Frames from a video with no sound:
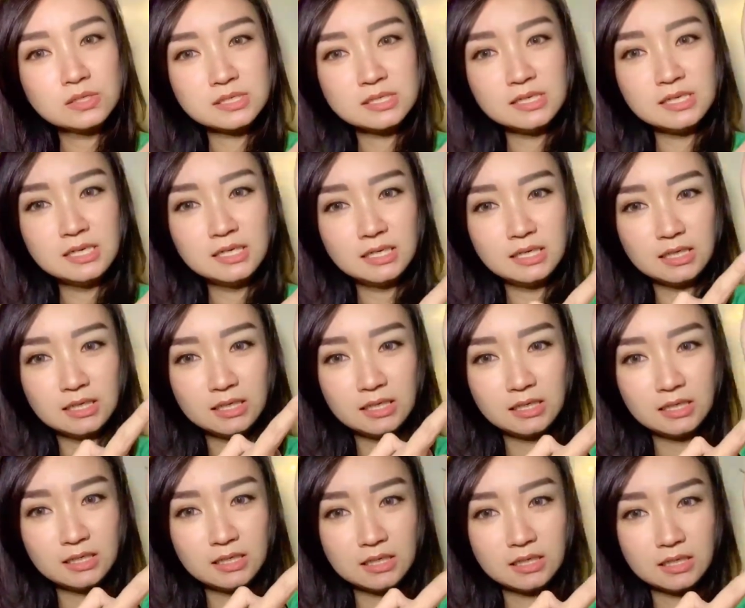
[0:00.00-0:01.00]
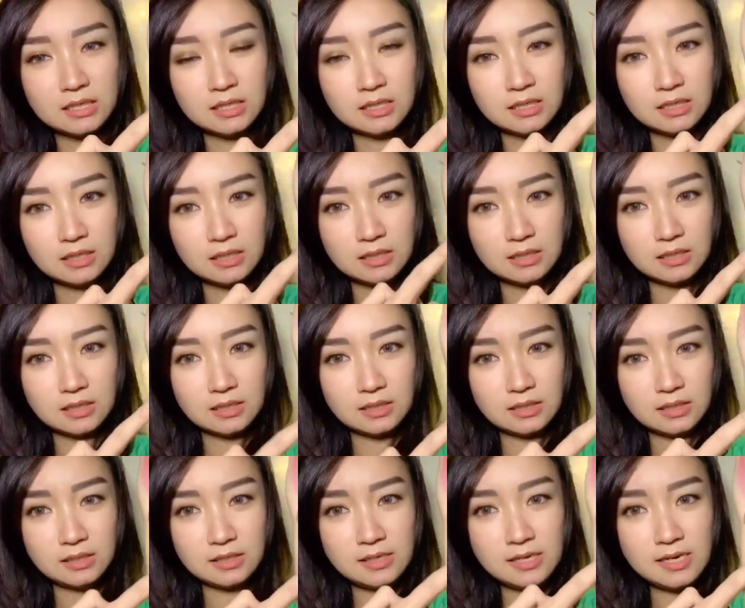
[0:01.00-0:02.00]
gini
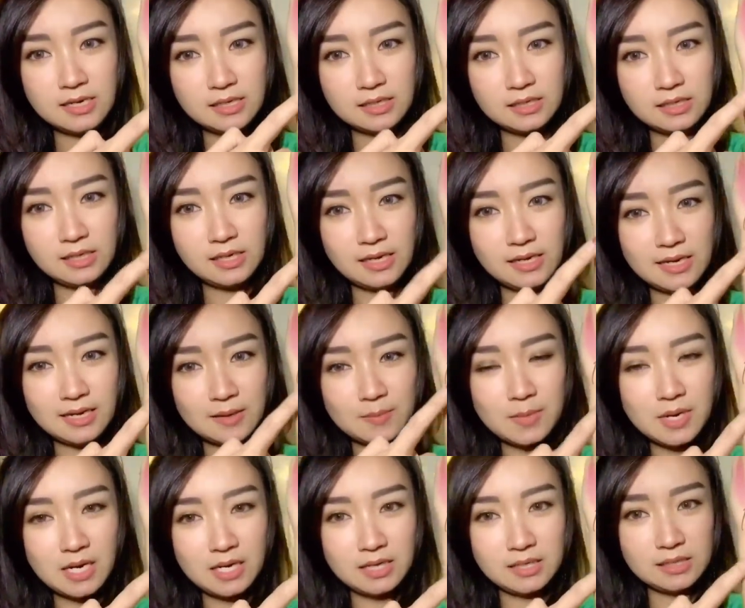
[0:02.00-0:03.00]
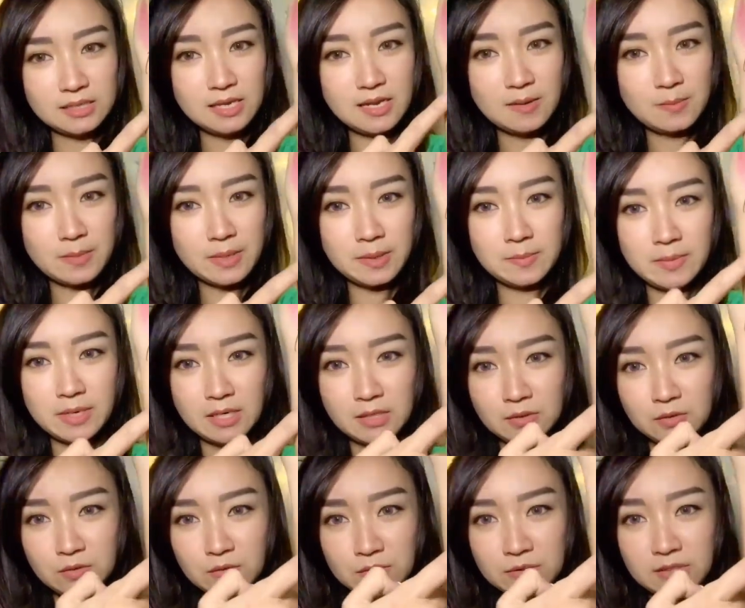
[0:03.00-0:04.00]
Dan ini enak banget, gampang
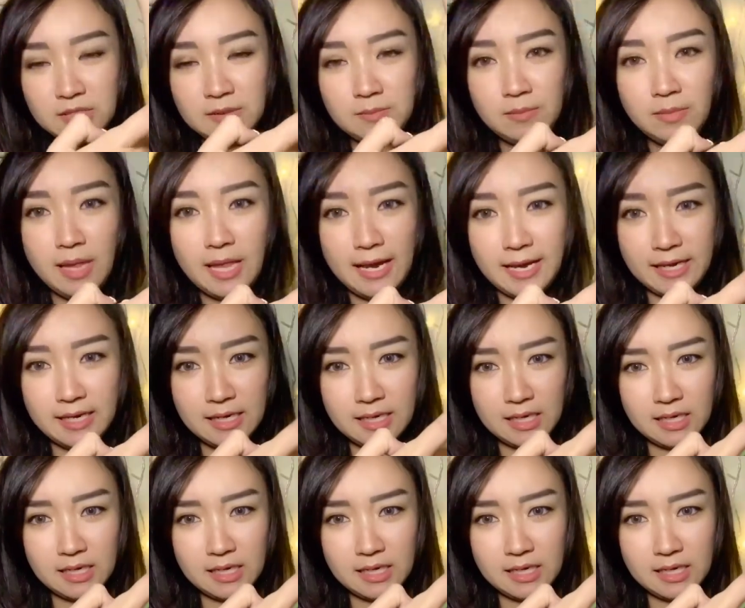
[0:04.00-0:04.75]
banget untuk di blend